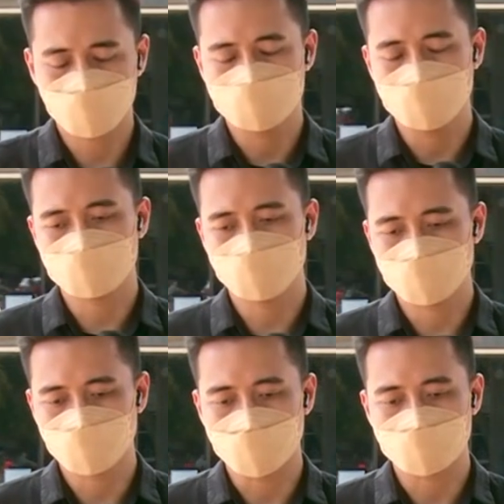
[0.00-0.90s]
menjadi
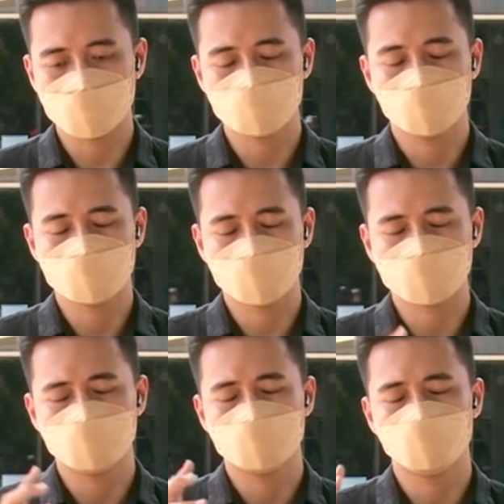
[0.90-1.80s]
tempat parkir dan juga
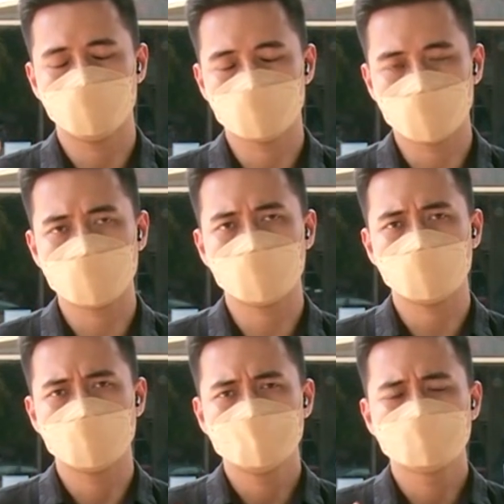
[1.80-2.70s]
tempat penjemputan
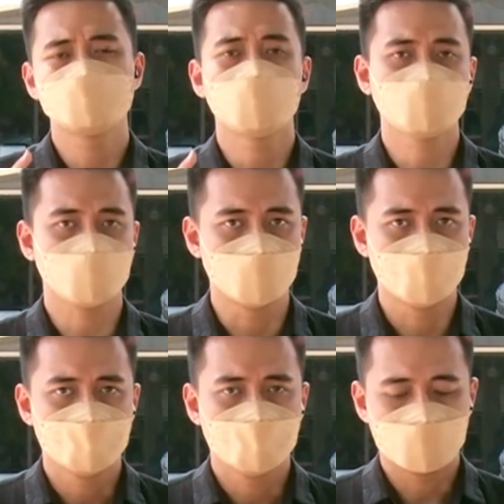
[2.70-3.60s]
shuttle
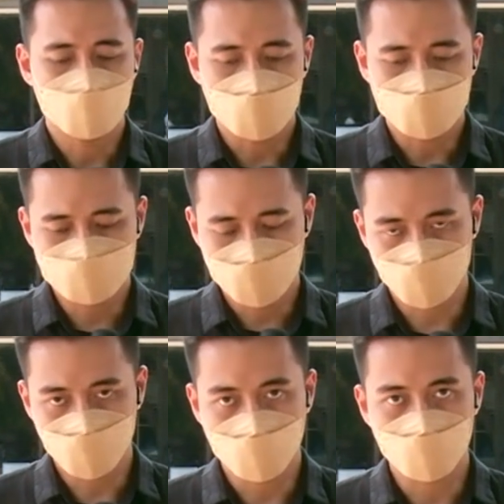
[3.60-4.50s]
dari G
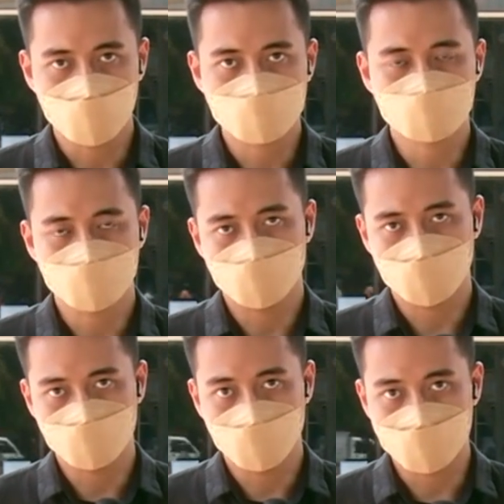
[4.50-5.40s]
Expo Kemayoran setelah
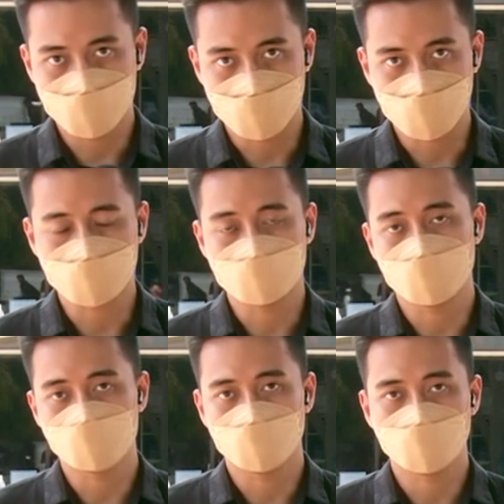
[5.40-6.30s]
mereka memarkirkan
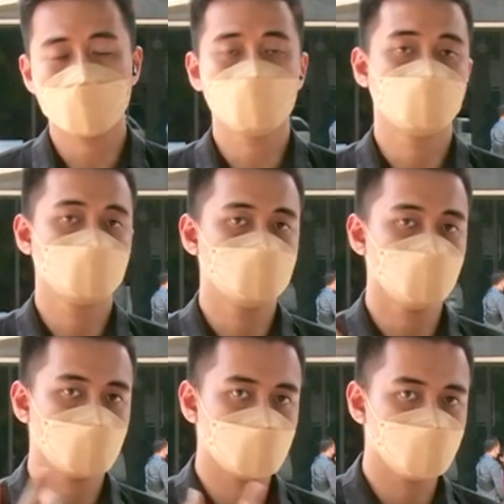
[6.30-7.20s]
kendaraan mereka menuju
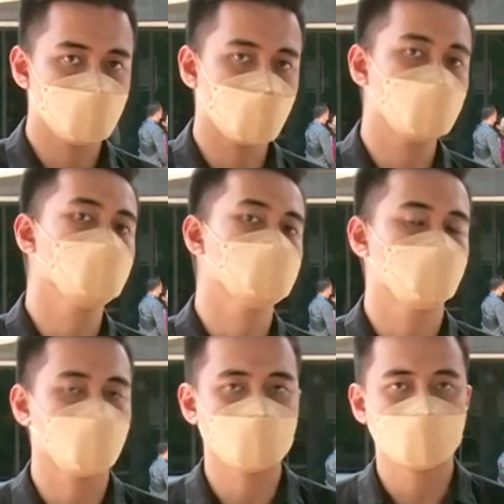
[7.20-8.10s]
ke venue
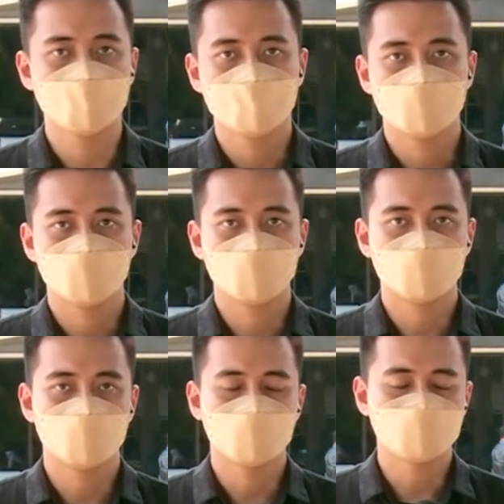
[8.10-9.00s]
tempat
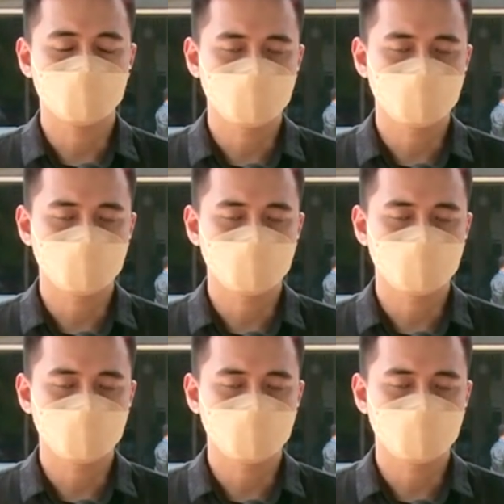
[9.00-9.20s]
uh,